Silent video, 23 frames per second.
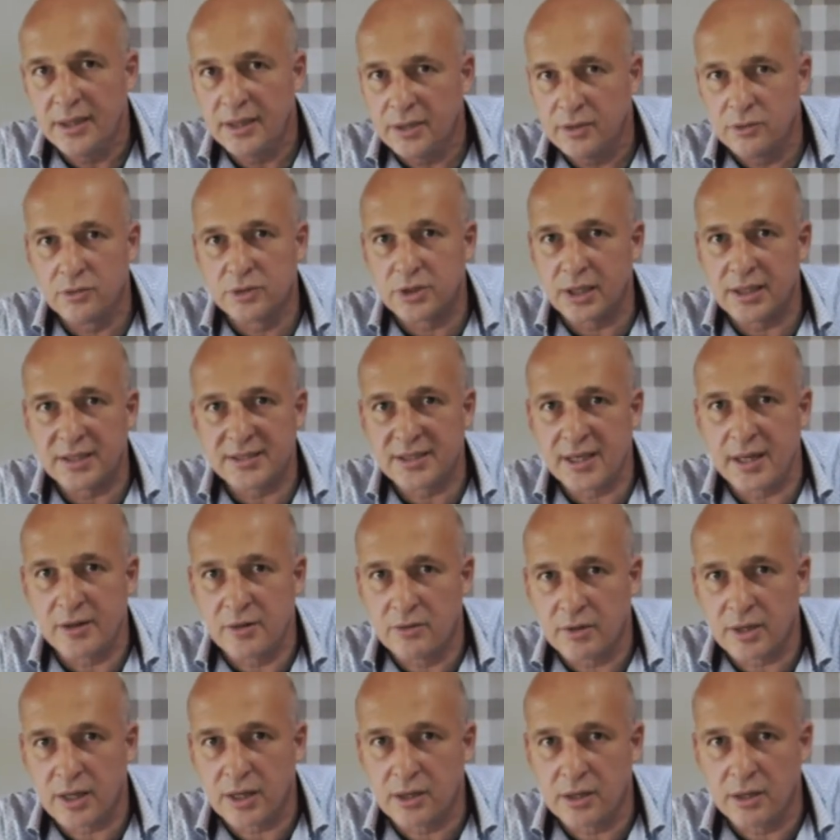non te ne sei
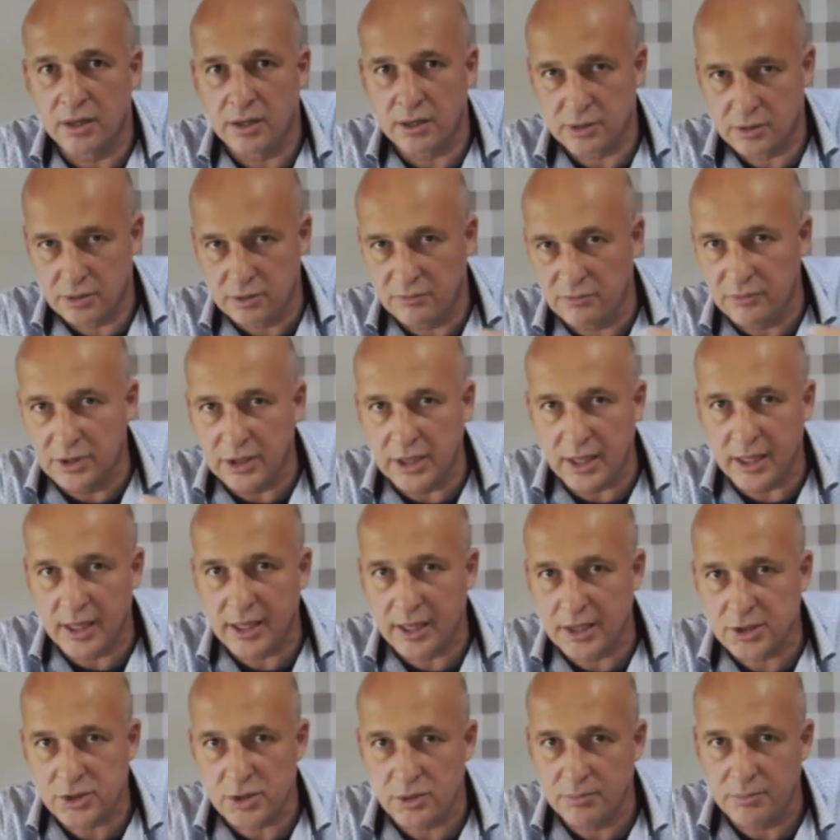ancora accorto vuol dire
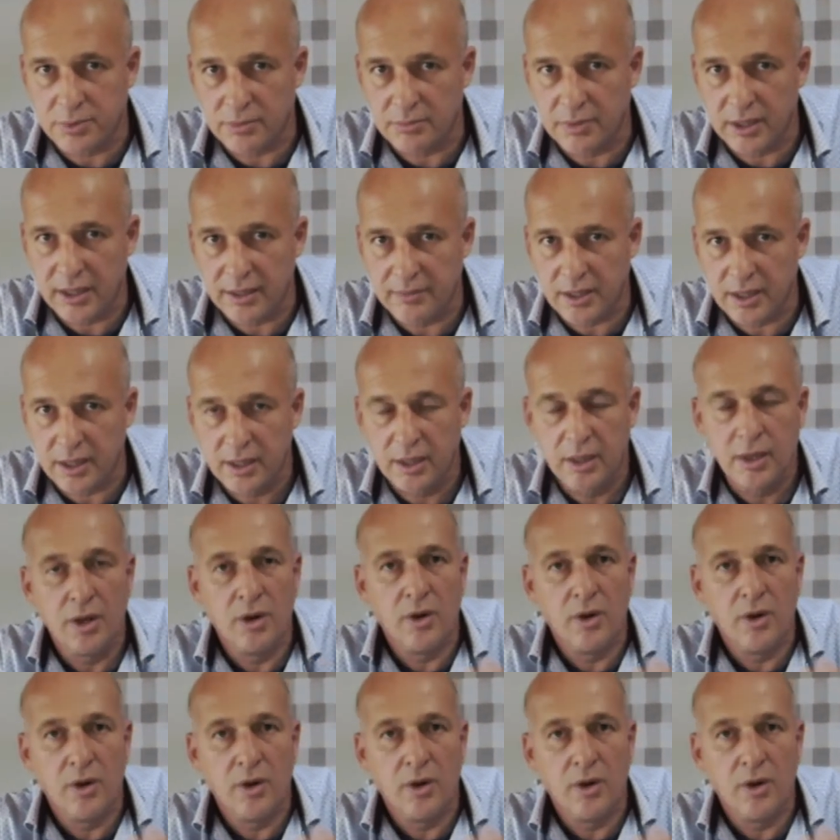che c'è un problema.